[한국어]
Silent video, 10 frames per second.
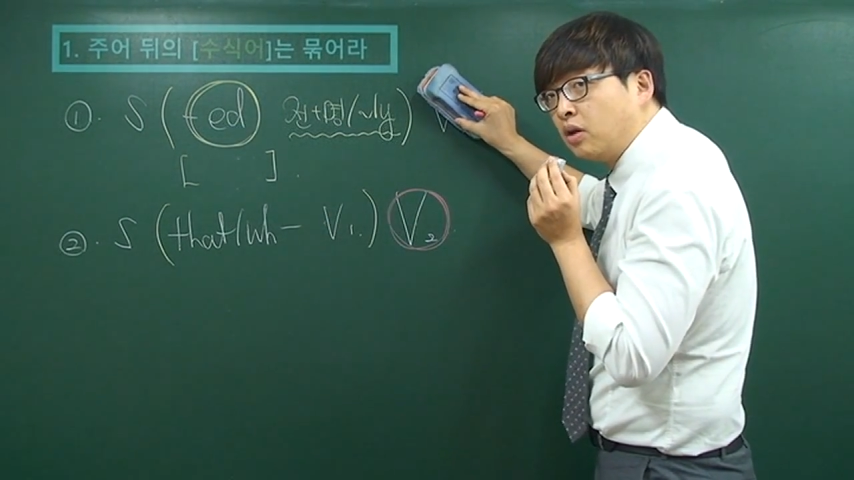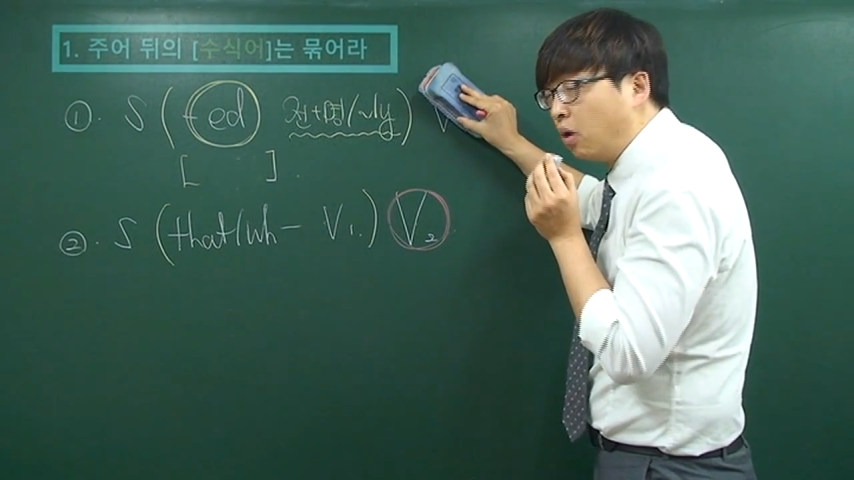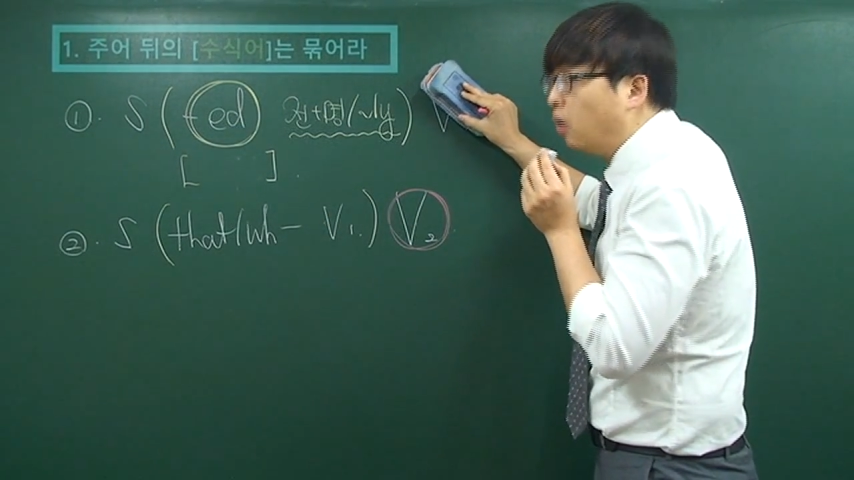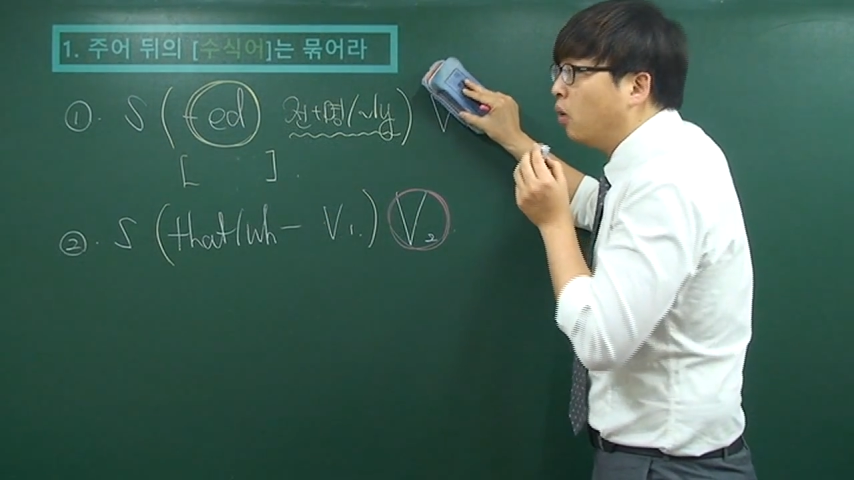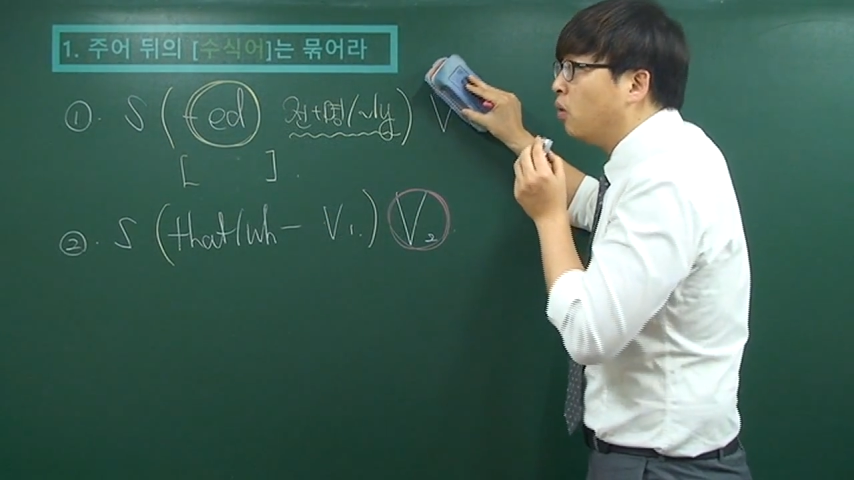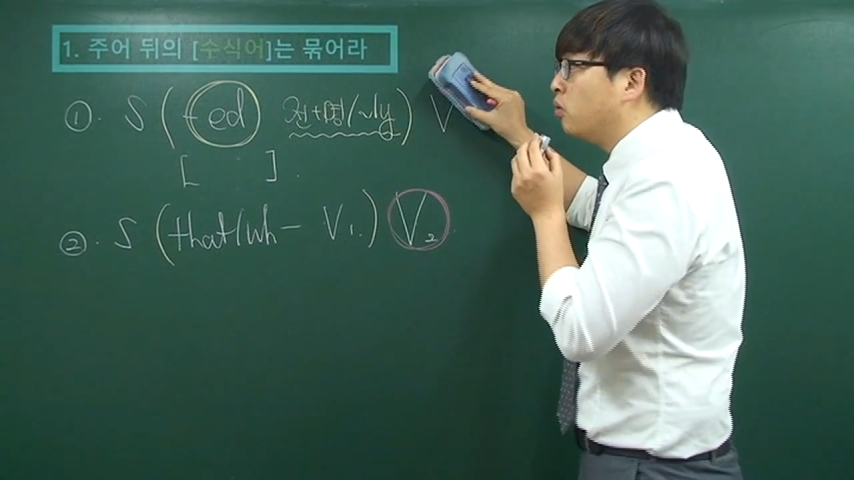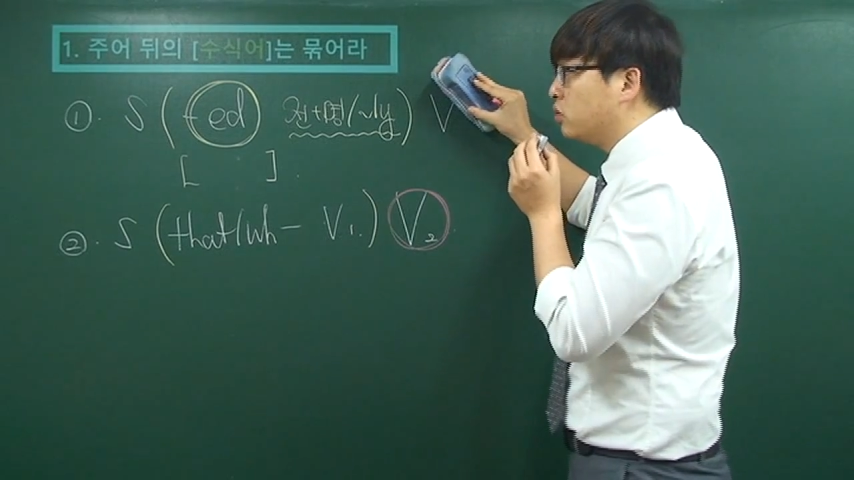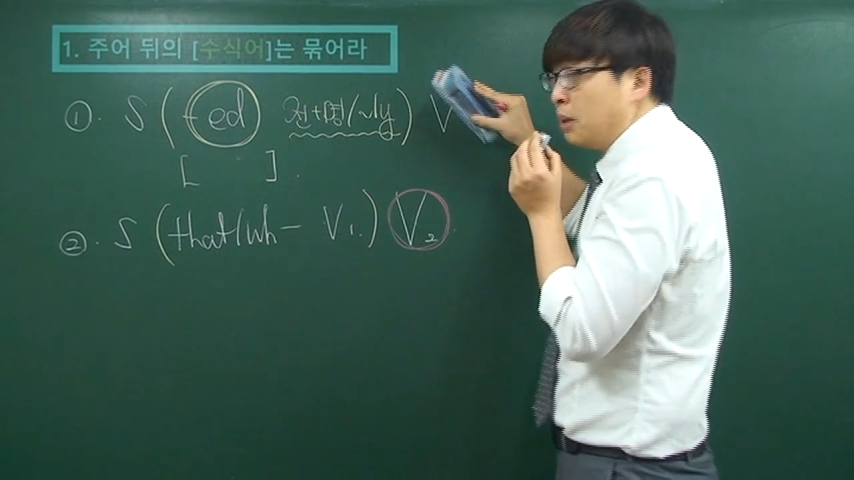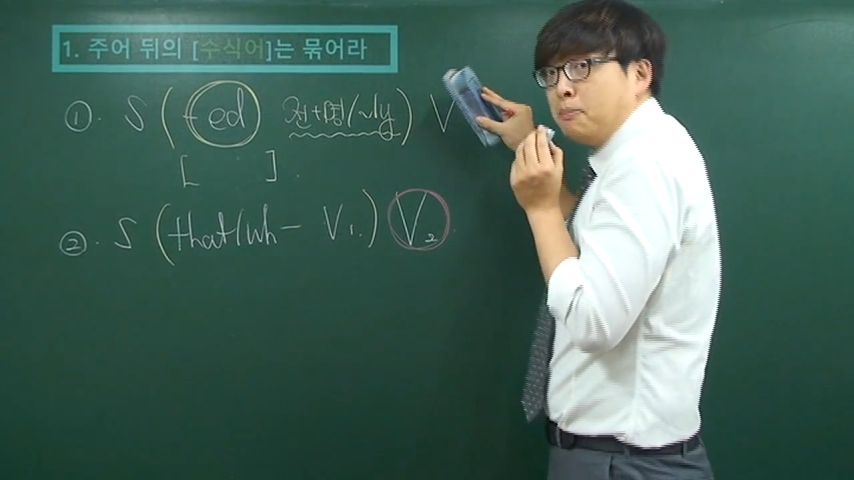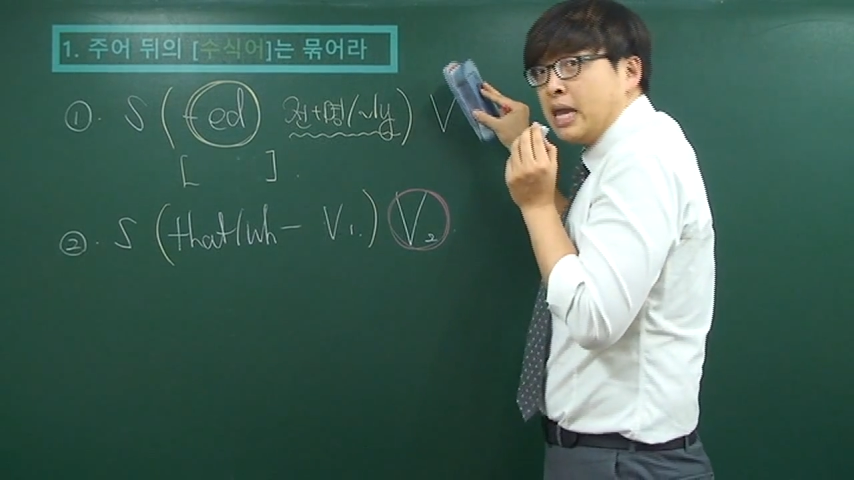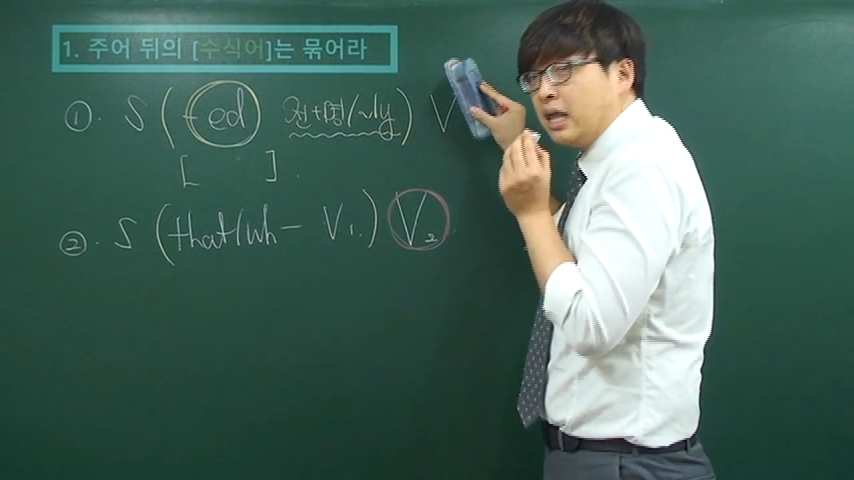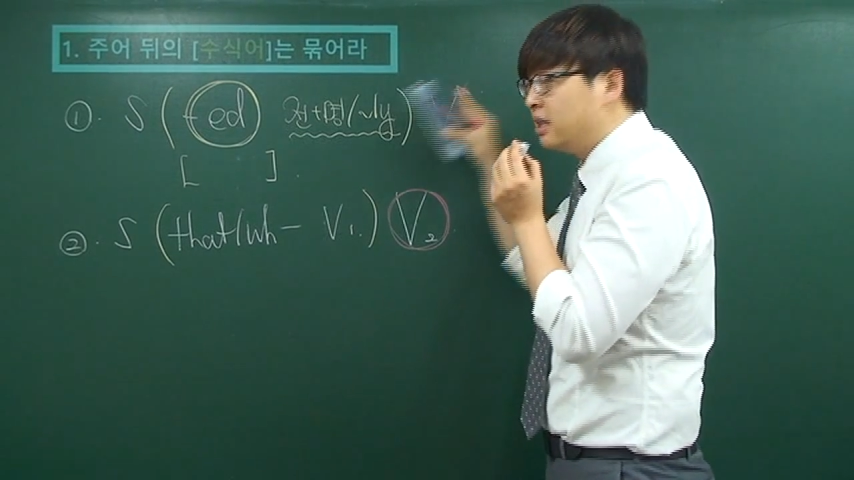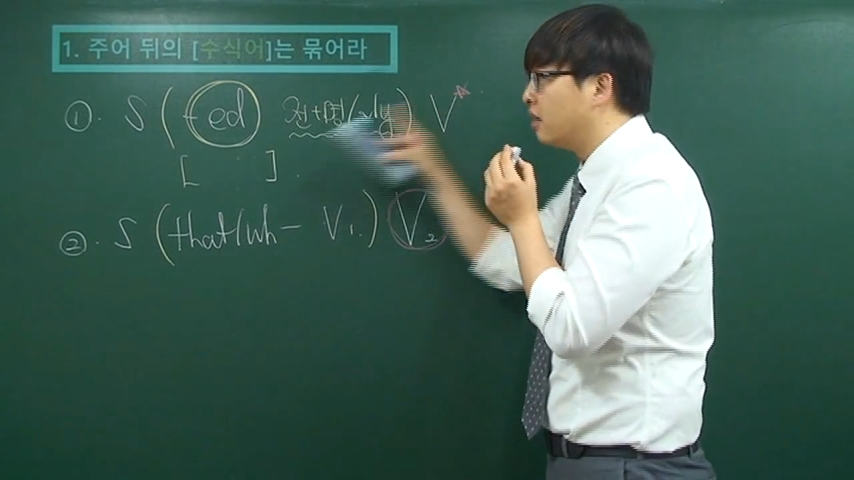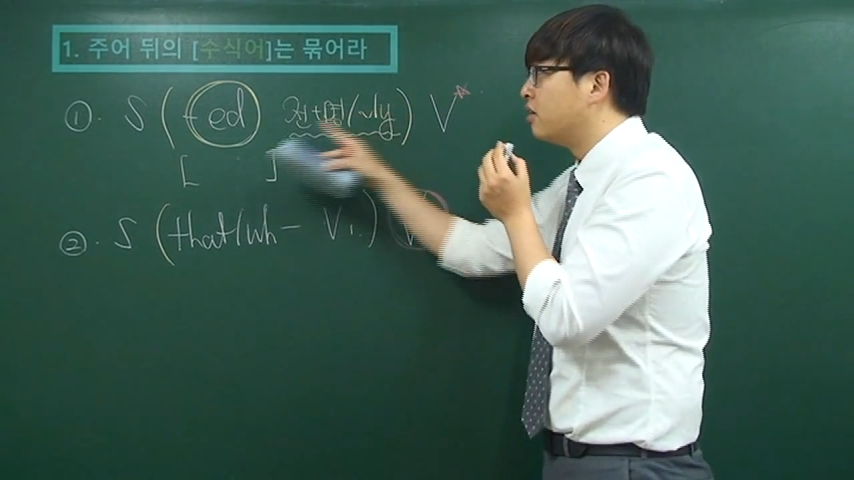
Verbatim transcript: 어, 그때 미안.